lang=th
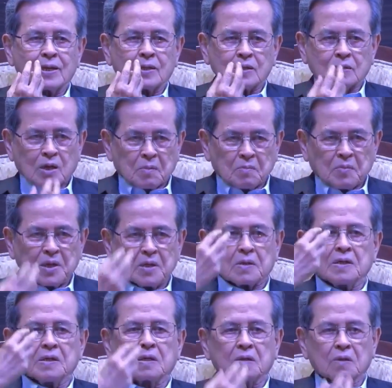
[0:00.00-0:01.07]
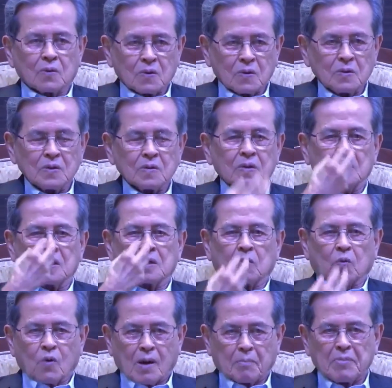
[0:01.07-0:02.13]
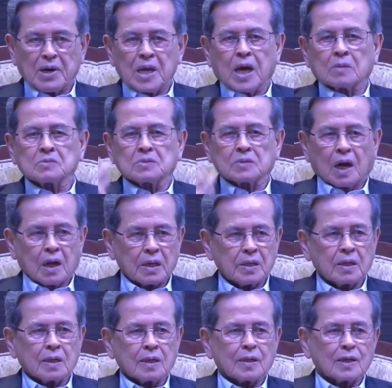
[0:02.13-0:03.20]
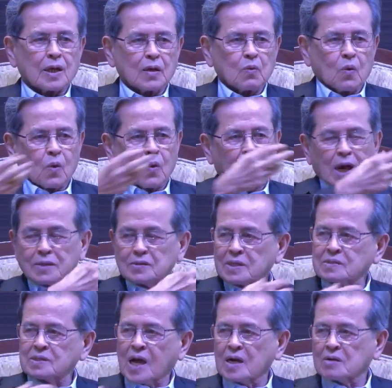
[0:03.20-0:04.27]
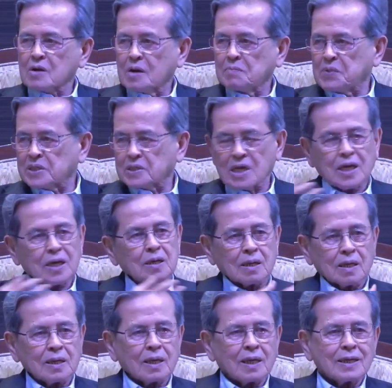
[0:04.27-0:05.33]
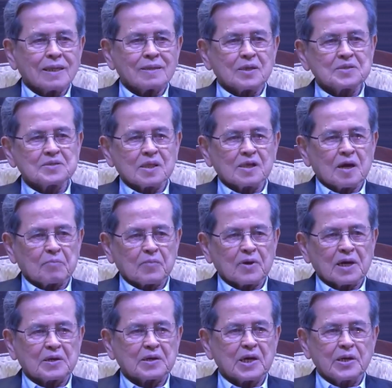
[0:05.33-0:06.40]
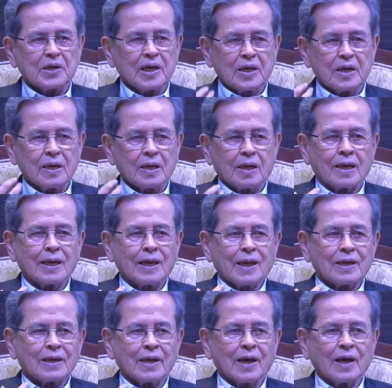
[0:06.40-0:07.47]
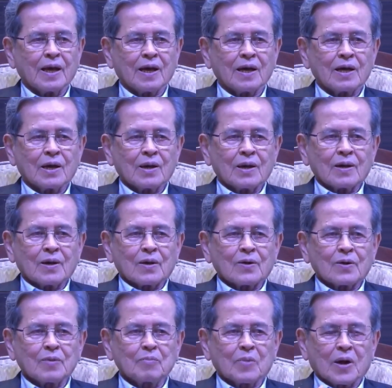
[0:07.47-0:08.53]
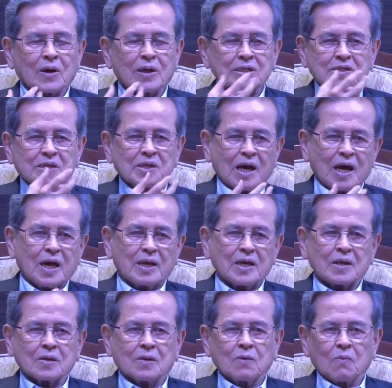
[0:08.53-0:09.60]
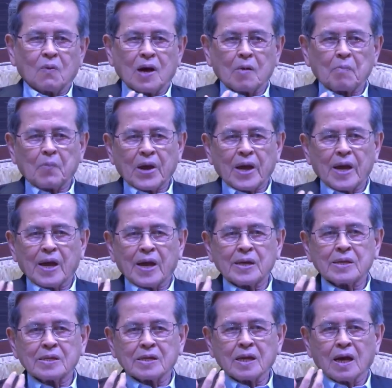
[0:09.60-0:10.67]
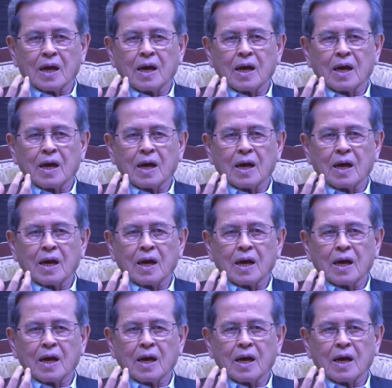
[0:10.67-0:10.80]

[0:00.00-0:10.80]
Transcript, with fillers: ทำให้เคยคนเกิดความบันดาลใจในวงการต่างๆทั้งประเทศเลยที่จะทำเรื่องดีๆนะคุณหมอกฤษดานี่ก็วางแผนจะ